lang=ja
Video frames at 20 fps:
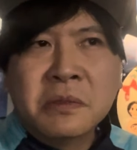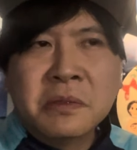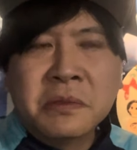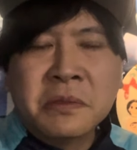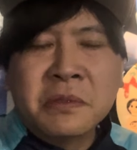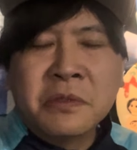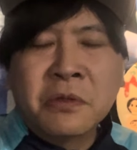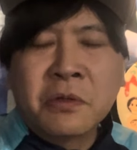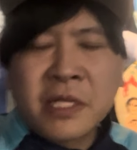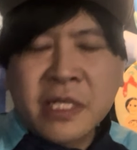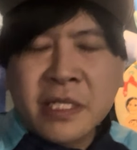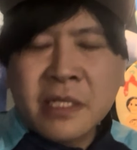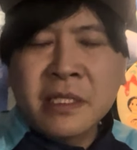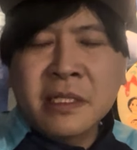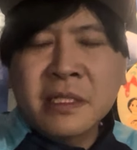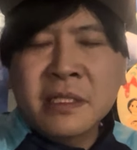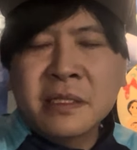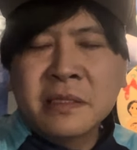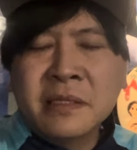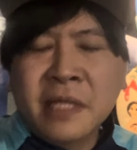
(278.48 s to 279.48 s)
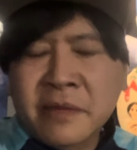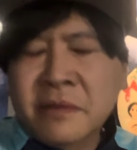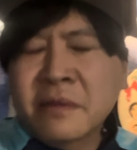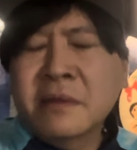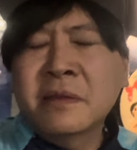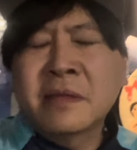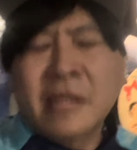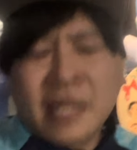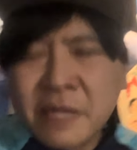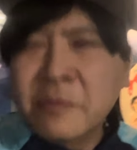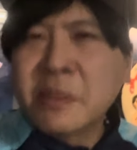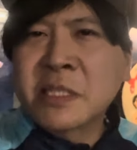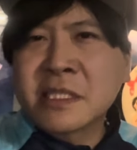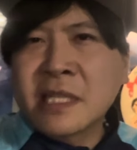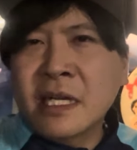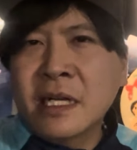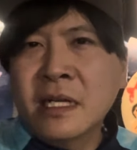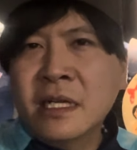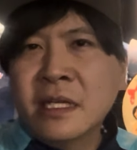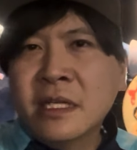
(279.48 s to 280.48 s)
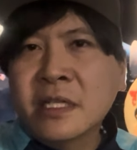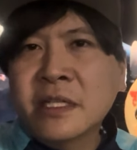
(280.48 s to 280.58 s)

よりな、なりました。